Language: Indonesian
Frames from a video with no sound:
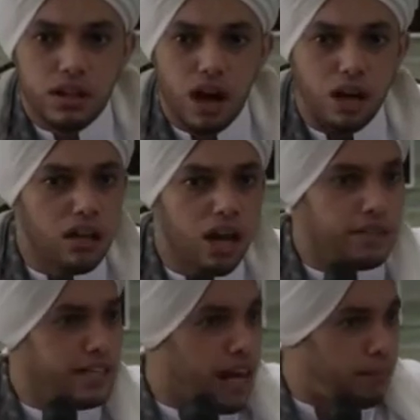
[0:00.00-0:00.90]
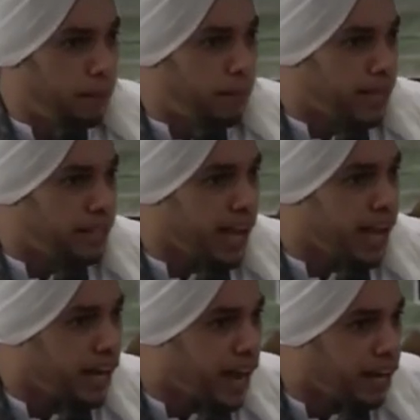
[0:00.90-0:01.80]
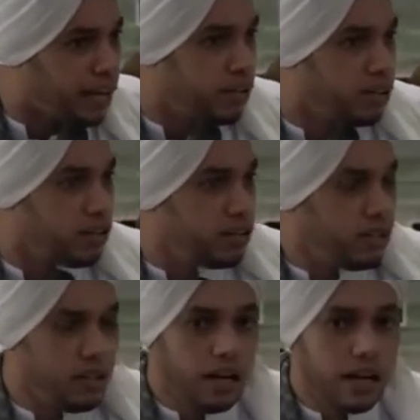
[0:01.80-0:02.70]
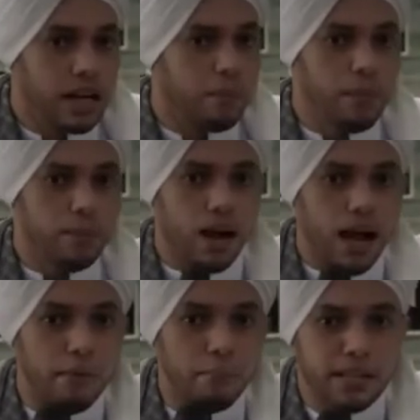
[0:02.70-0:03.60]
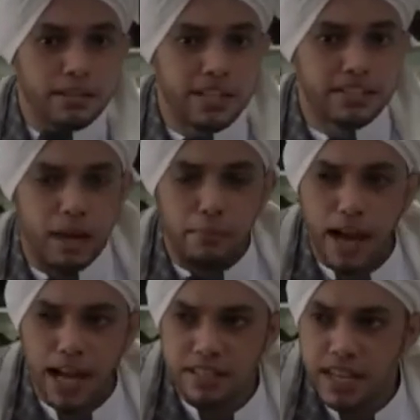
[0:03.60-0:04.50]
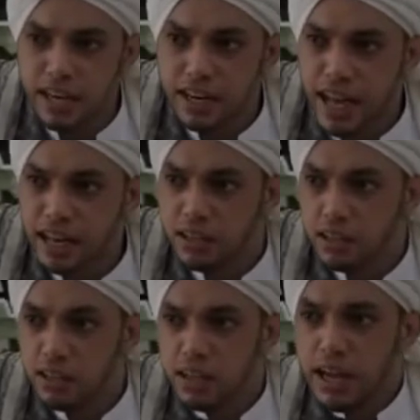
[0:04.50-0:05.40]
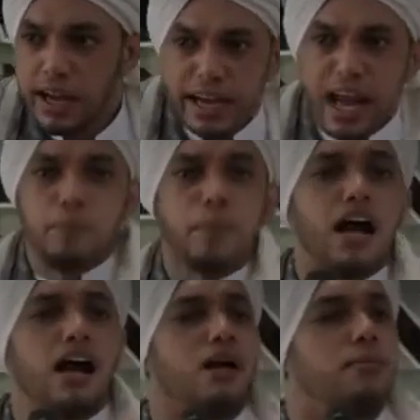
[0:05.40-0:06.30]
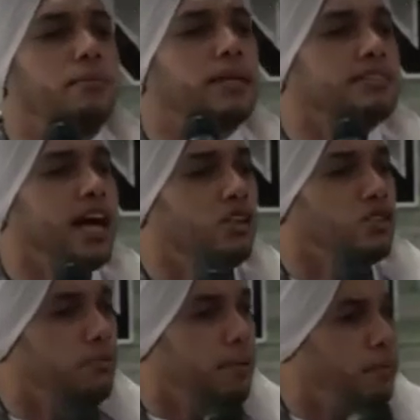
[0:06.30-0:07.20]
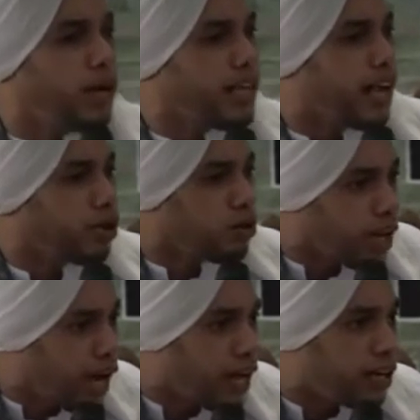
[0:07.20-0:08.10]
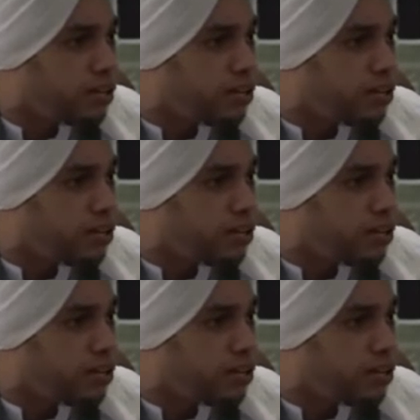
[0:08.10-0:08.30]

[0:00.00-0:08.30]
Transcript: Allah tidak memerintahkan Nabi Muhammad tidak mengajarkan Kenapa engkau meminta untuk membuat Al-Quran